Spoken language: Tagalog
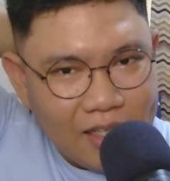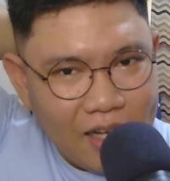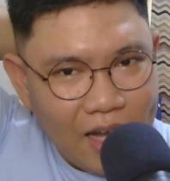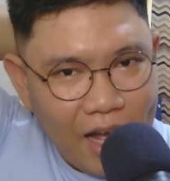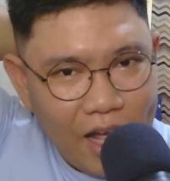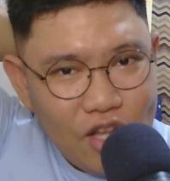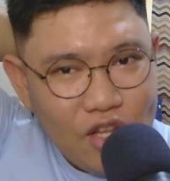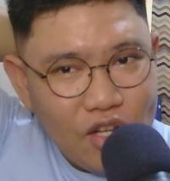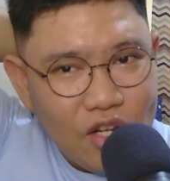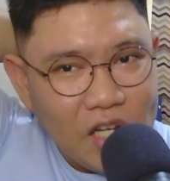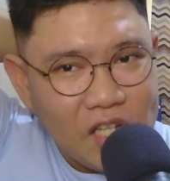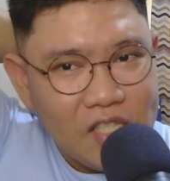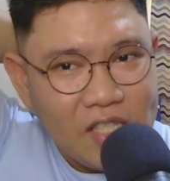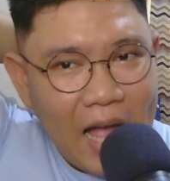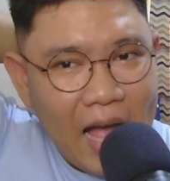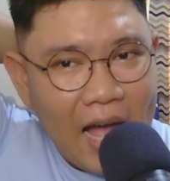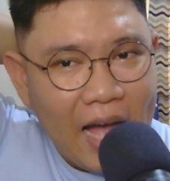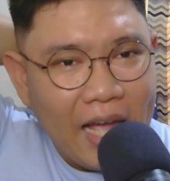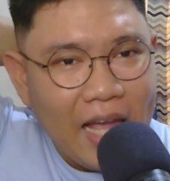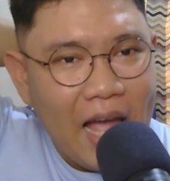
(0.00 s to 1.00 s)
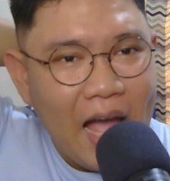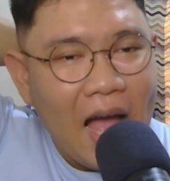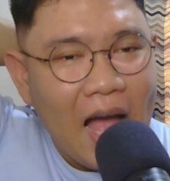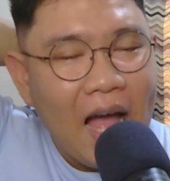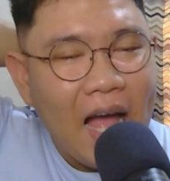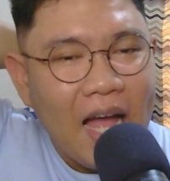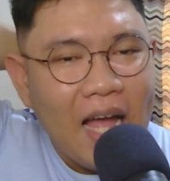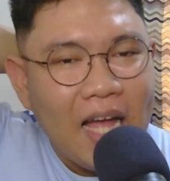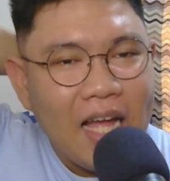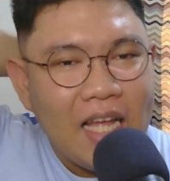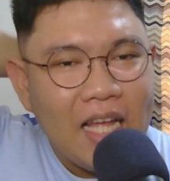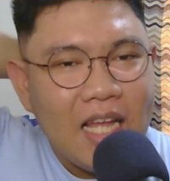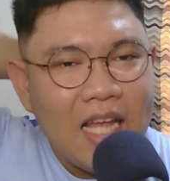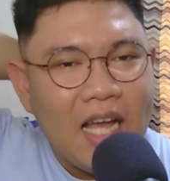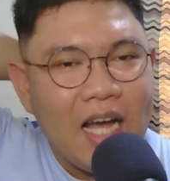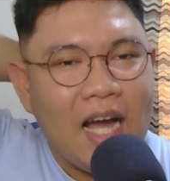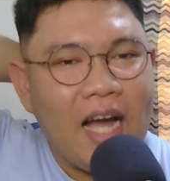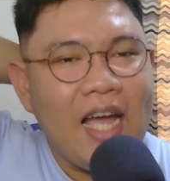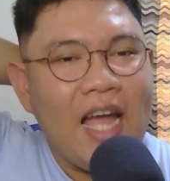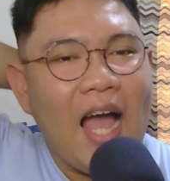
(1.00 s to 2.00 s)
Ayun yung isa, kaya
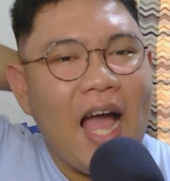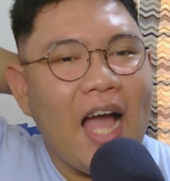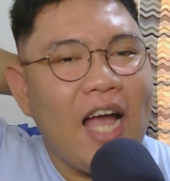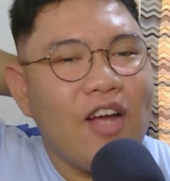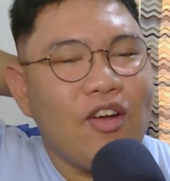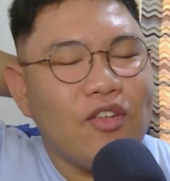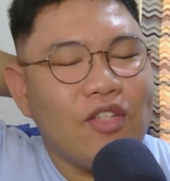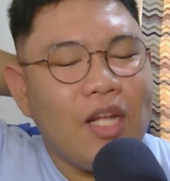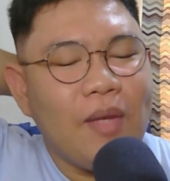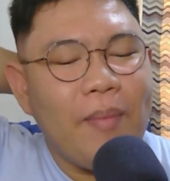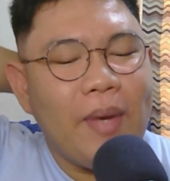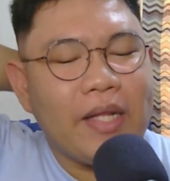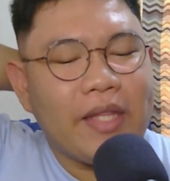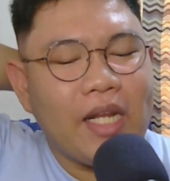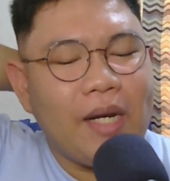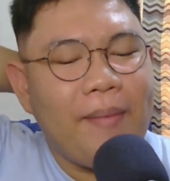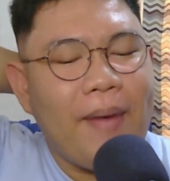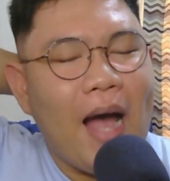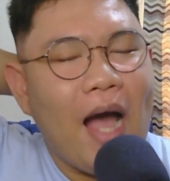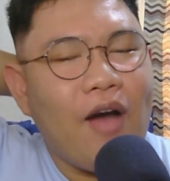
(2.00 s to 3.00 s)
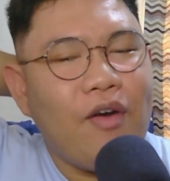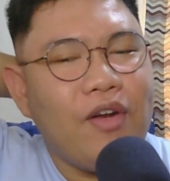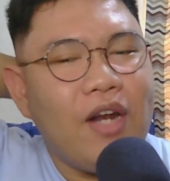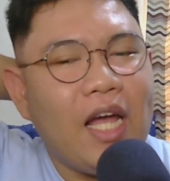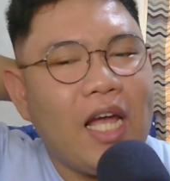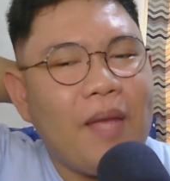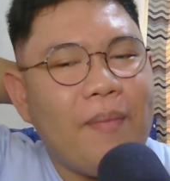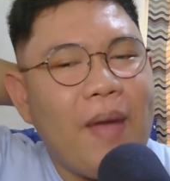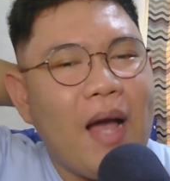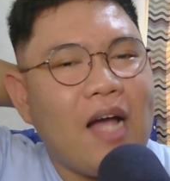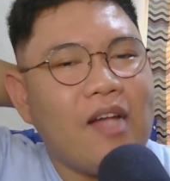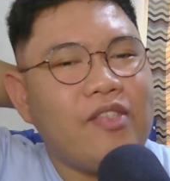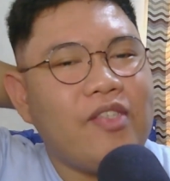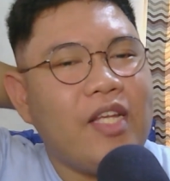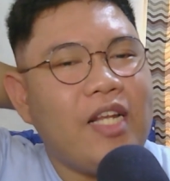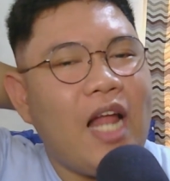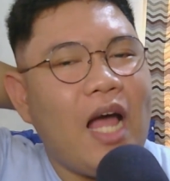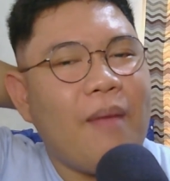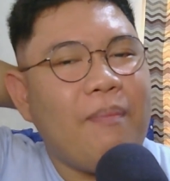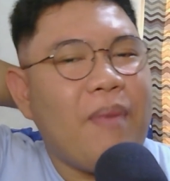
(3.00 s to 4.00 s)
kaya ayaw din magtrabaho ng iba kasi
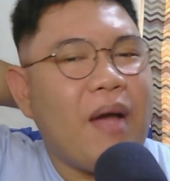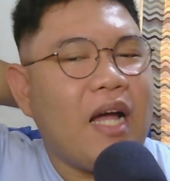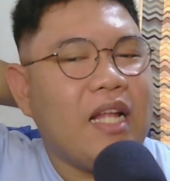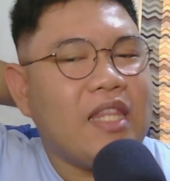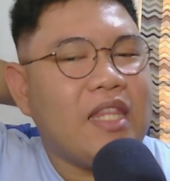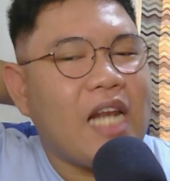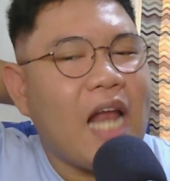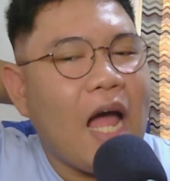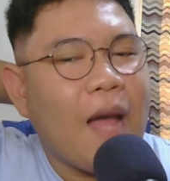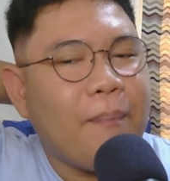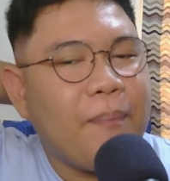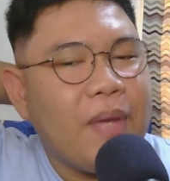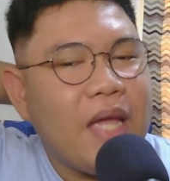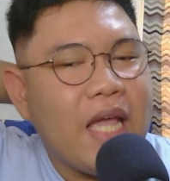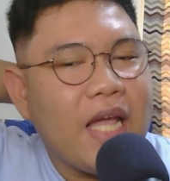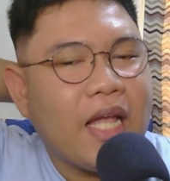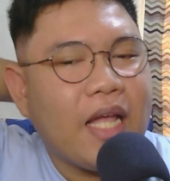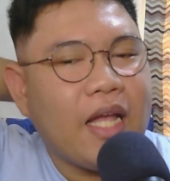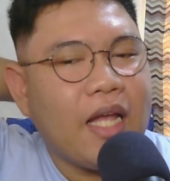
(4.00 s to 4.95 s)
napaka-traffic.